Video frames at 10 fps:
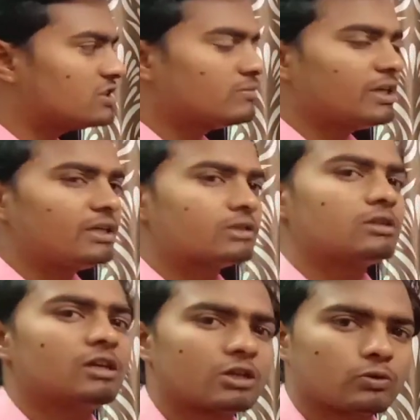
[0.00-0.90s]
एज में
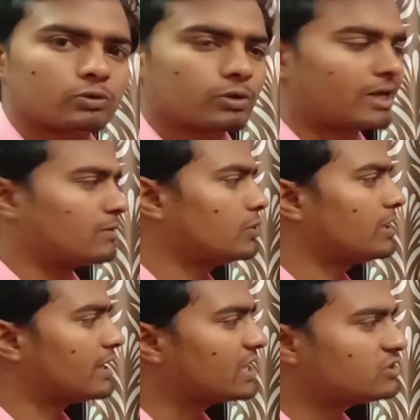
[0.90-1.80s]
इतना ग्रोथ हो रहा है वो
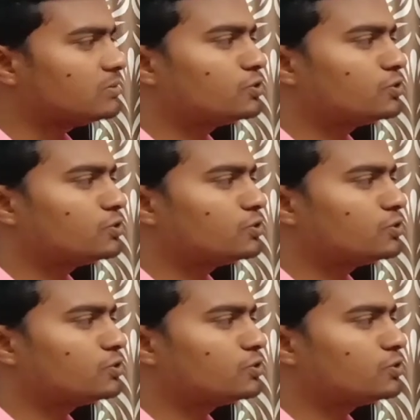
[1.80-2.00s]
एक नेक्स्ट